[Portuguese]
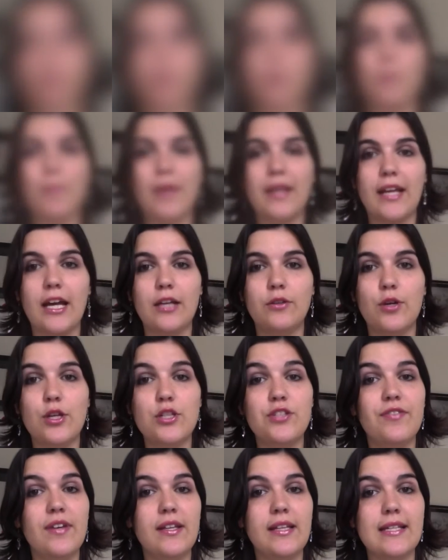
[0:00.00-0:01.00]
O Mercador
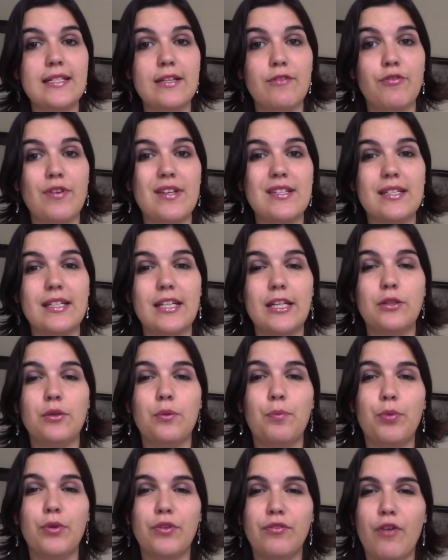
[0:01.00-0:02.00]
de Veneza foi escrito
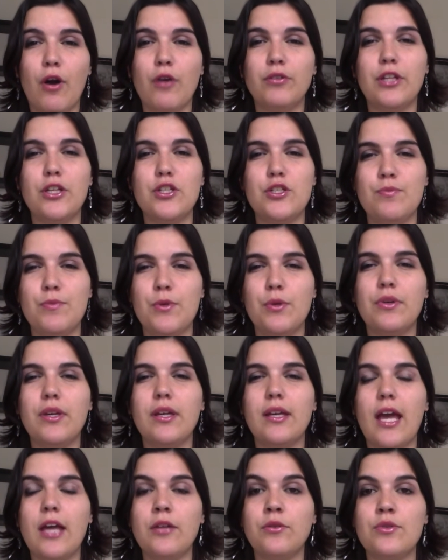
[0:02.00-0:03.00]
por volta de
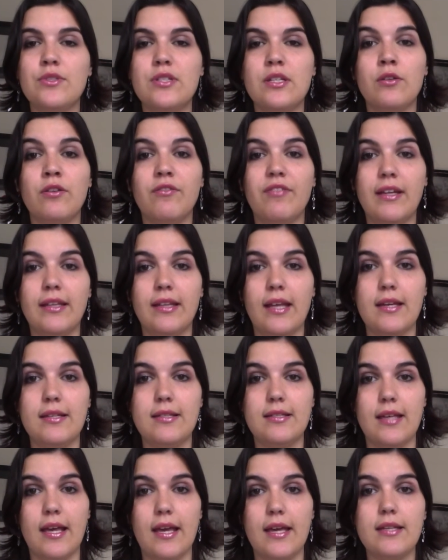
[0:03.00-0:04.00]

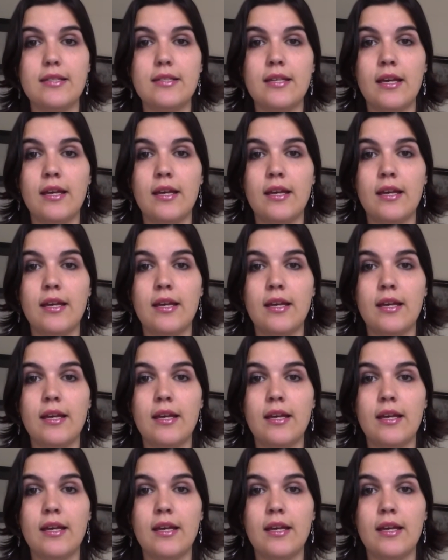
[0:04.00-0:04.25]
1596,